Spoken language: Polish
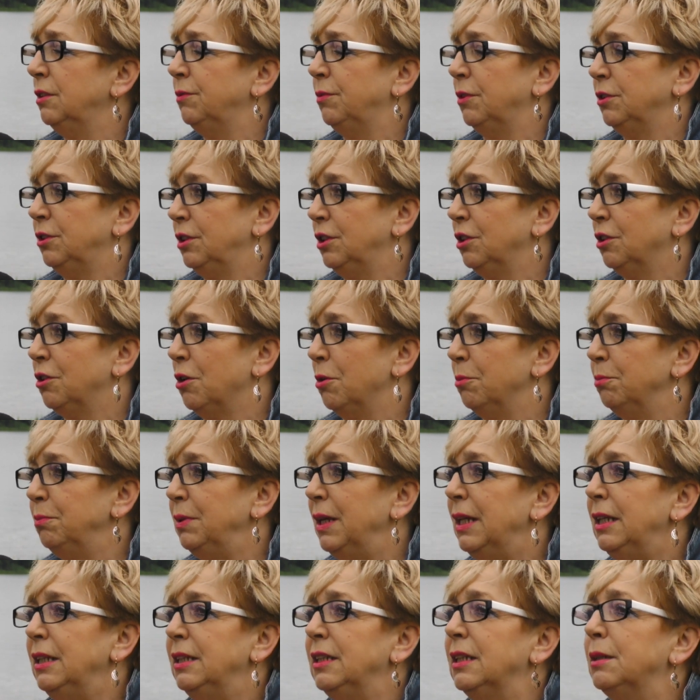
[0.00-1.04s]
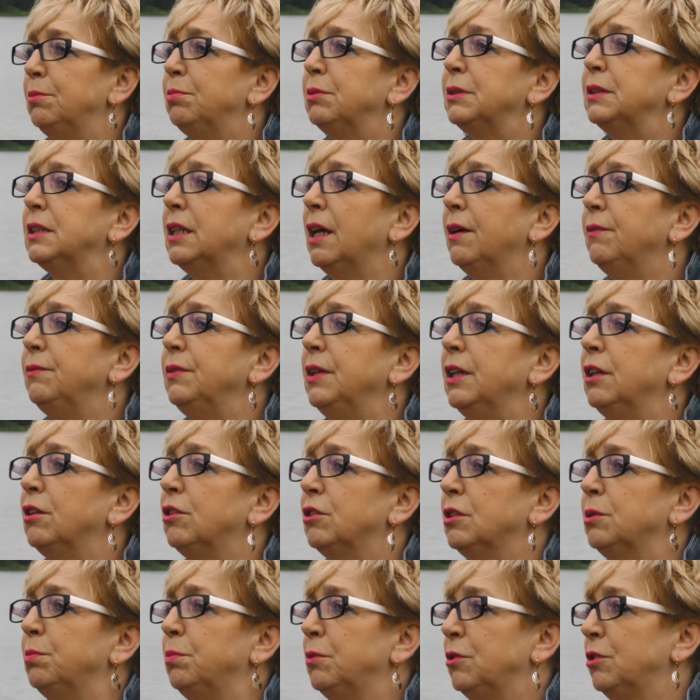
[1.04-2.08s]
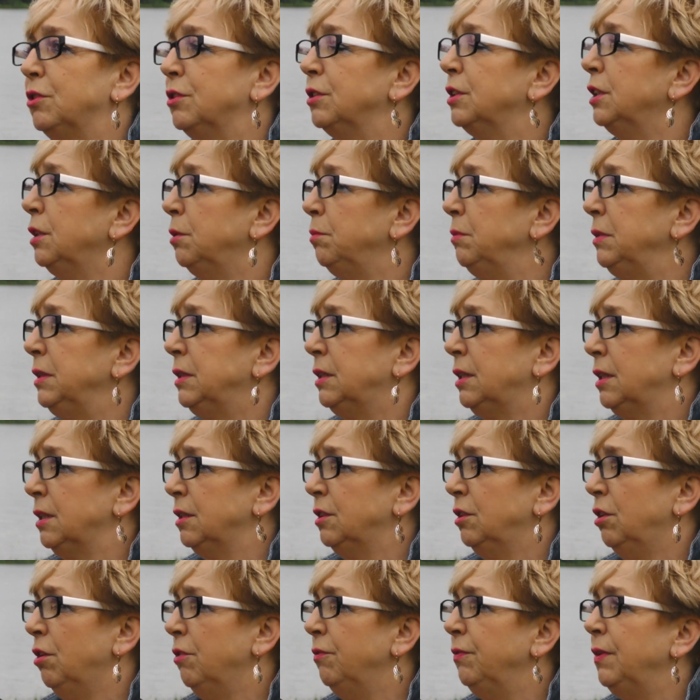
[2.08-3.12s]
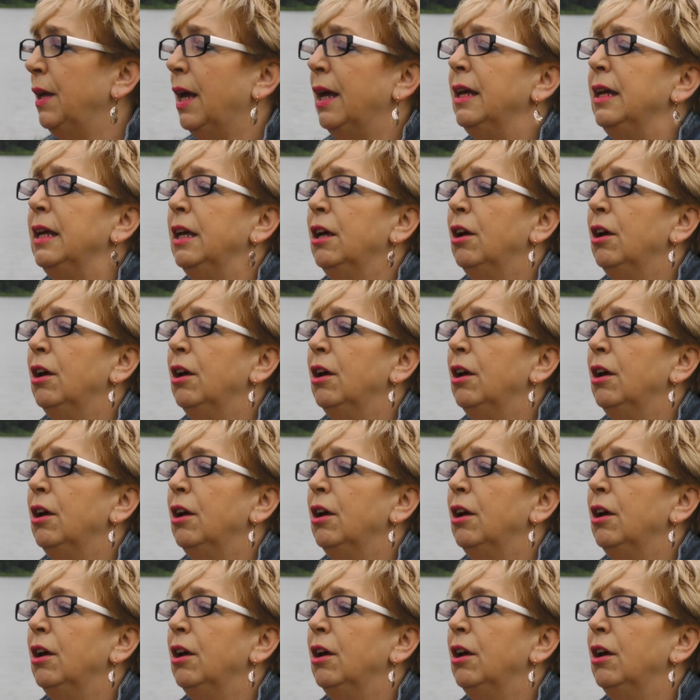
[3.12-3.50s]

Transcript: y, wody do kąpieli na podstawie rozporządzenia Ministra Zdrowia